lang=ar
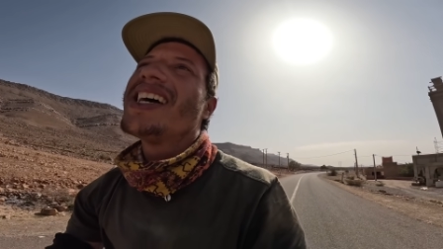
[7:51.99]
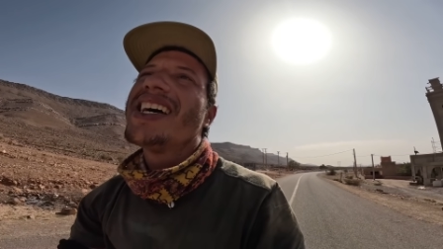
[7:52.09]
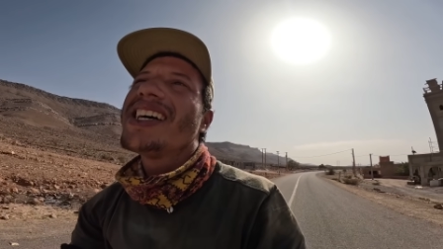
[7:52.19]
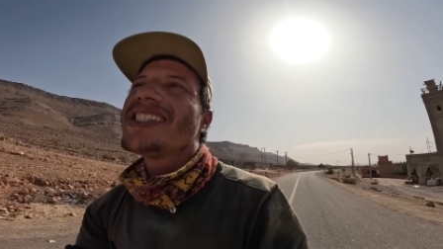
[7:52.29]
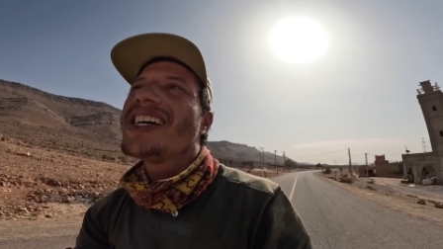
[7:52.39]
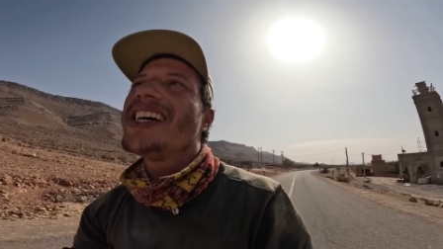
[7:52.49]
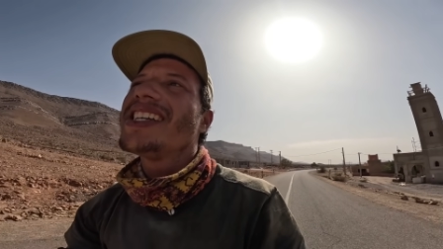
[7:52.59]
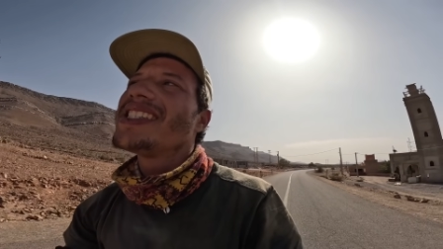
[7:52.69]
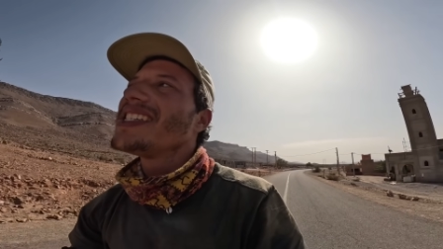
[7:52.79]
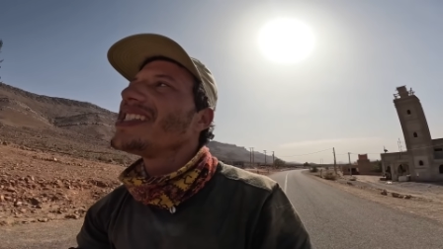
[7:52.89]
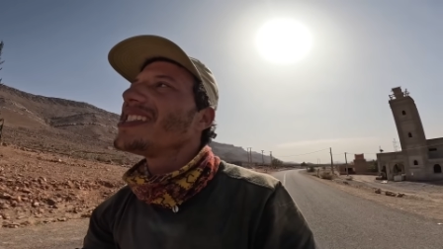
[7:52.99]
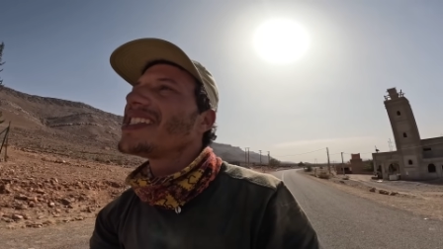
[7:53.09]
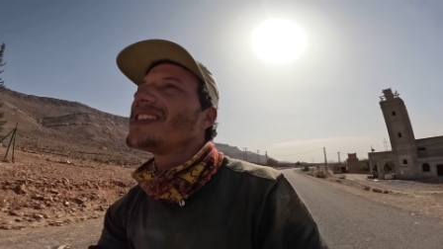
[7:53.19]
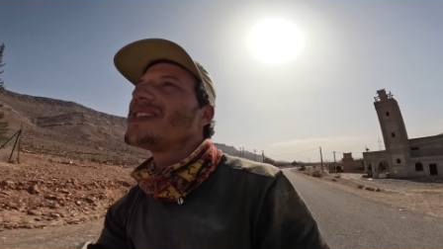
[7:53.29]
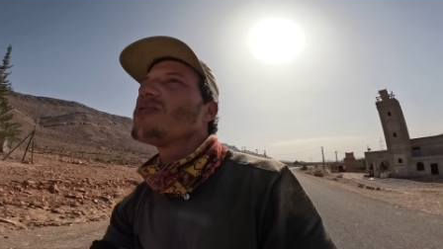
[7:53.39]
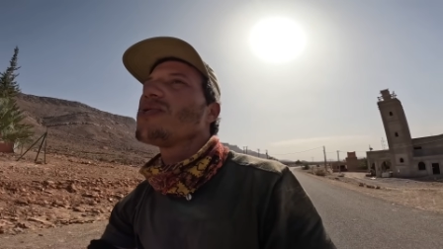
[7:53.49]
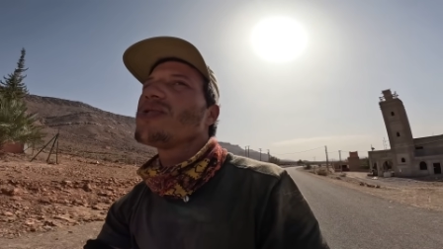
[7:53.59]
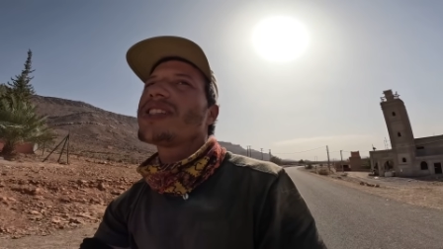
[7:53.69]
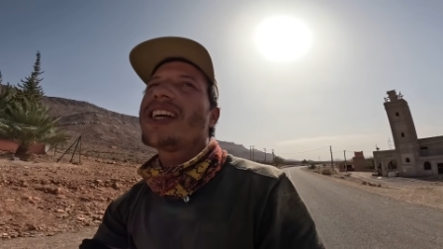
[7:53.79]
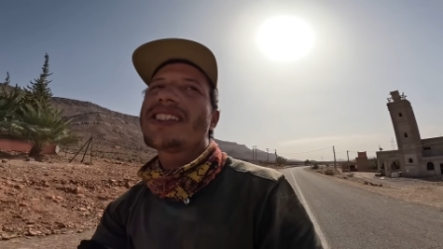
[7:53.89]
آه، شحال شي
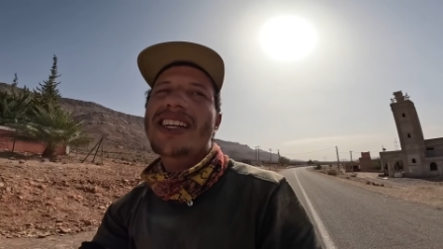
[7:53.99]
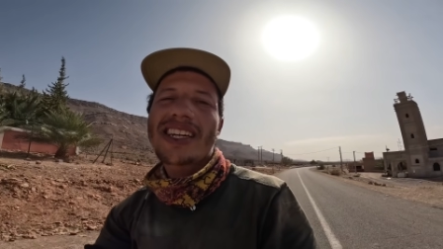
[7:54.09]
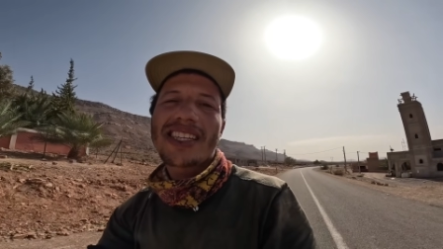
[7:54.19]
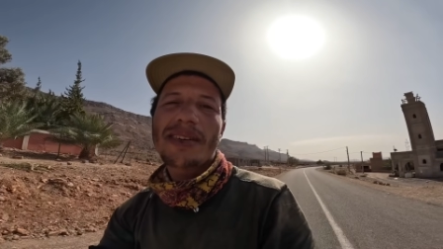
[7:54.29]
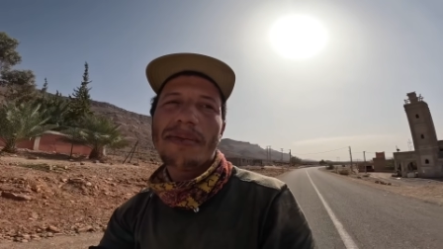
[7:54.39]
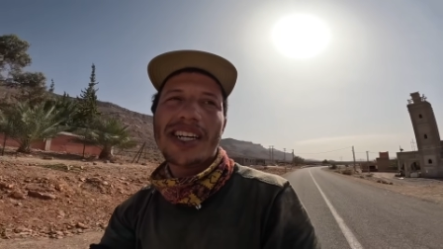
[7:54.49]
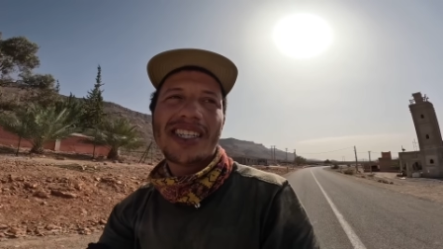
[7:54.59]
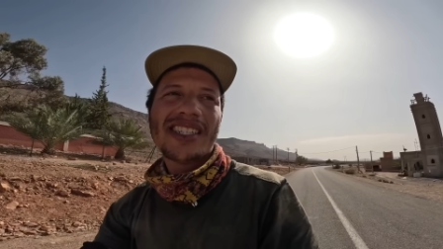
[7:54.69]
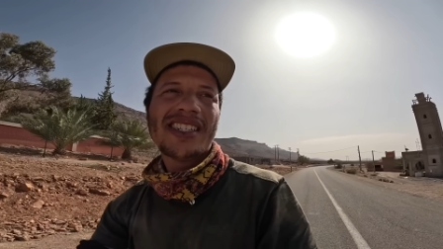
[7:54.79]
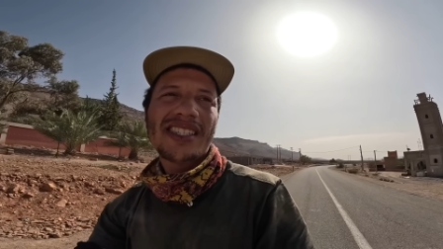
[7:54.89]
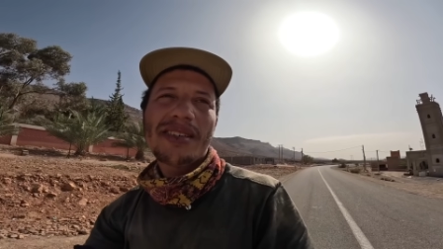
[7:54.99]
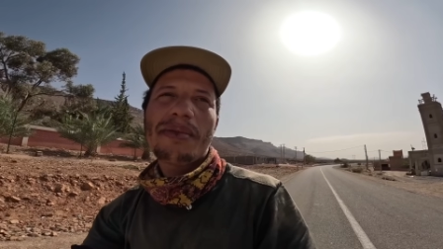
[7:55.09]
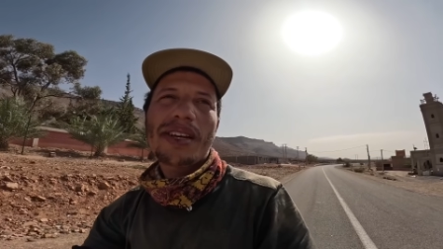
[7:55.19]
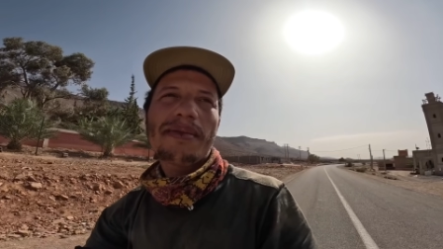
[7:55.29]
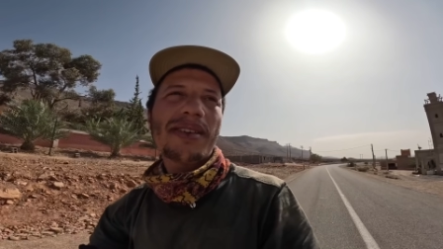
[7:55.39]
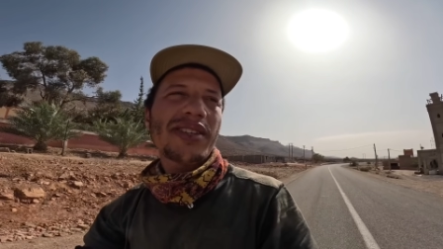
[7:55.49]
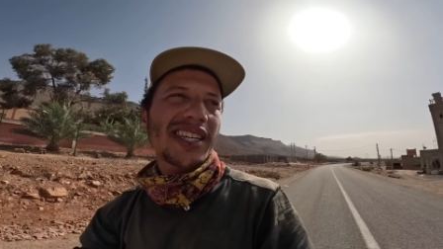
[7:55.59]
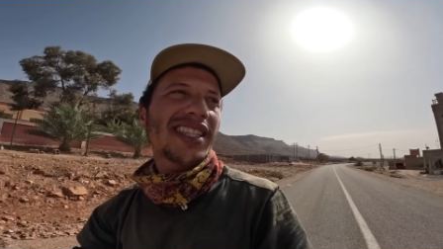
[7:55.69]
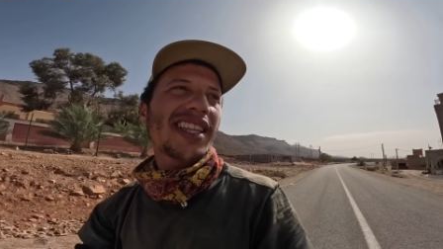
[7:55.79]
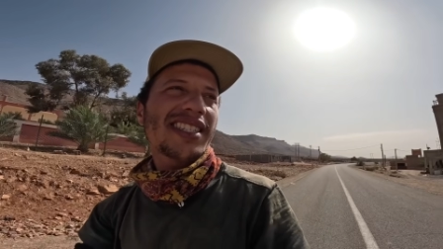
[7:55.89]
جوج ثلاثه القديمه دابا الرابعه
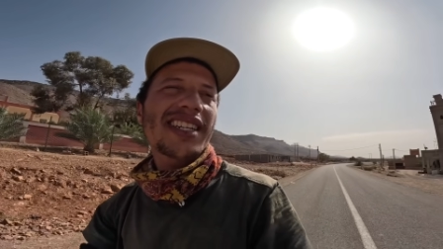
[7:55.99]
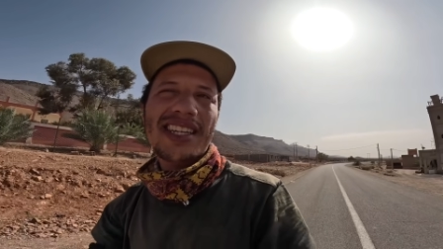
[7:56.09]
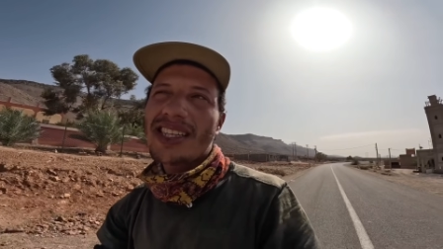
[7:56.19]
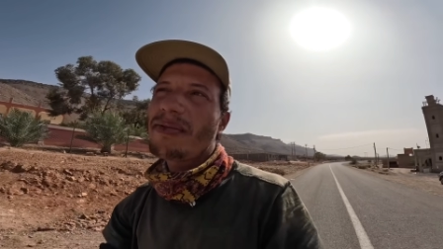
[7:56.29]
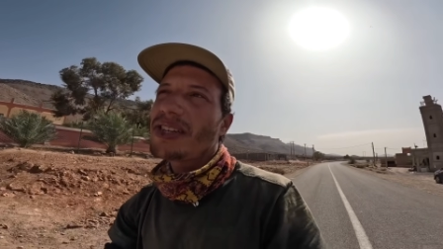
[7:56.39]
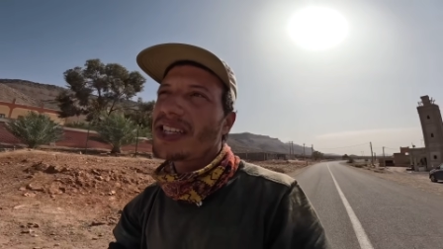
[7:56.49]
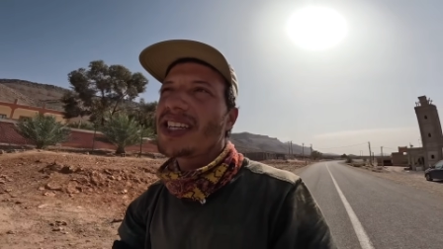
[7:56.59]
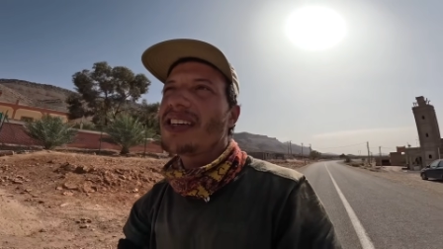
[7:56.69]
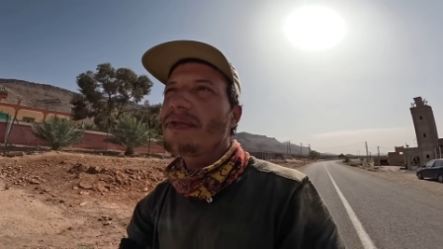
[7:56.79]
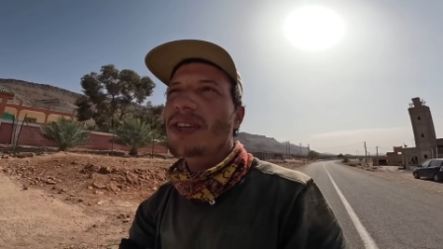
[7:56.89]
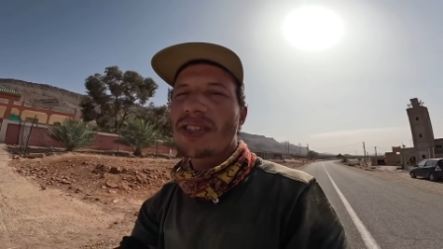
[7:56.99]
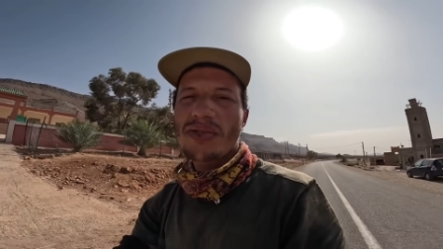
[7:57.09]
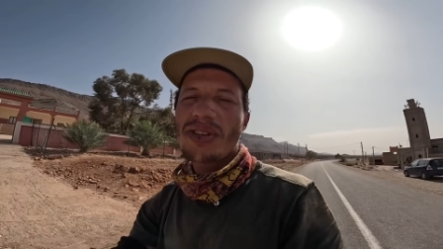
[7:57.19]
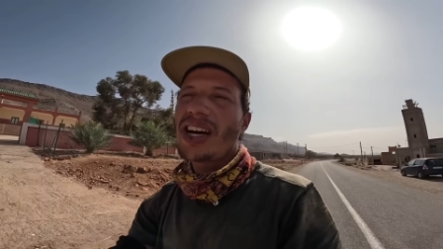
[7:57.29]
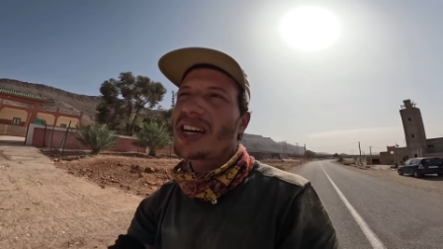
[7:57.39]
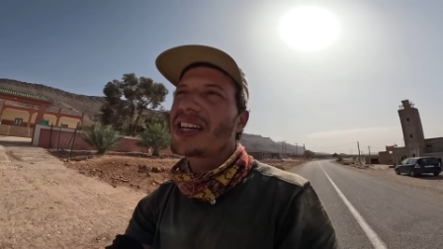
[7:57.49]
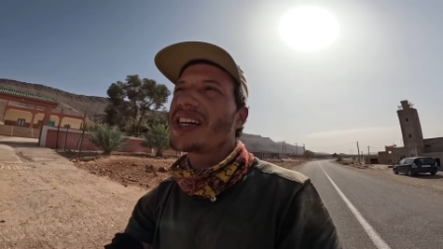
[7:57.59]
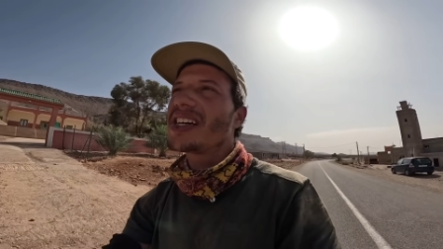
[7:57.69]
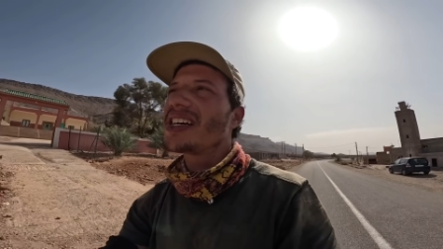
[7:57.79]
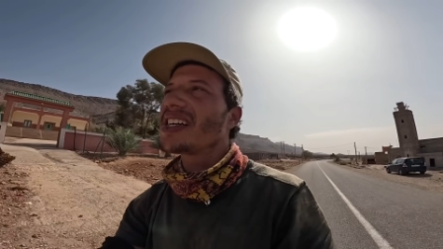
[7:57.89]
ولكن ثلاثه القديمه راه هي فين كتكون
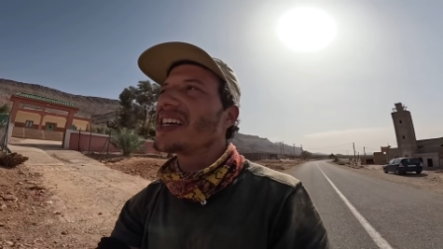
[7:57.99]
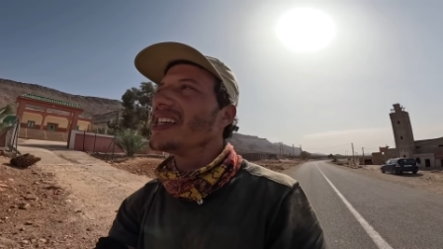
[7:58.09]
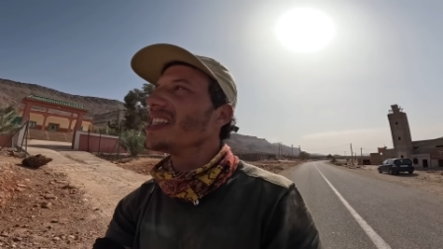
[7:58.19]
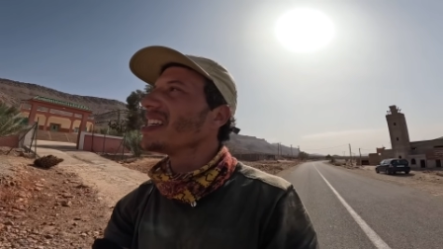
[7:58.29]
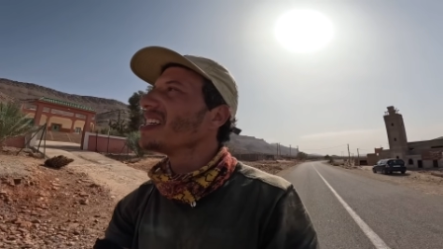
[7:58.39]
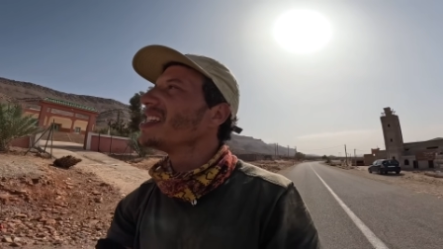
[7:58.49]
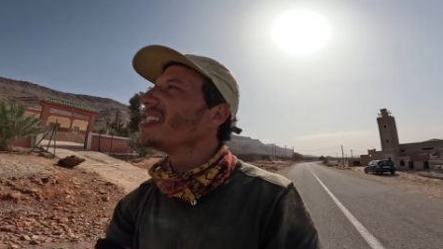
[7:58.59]
الحراره يعني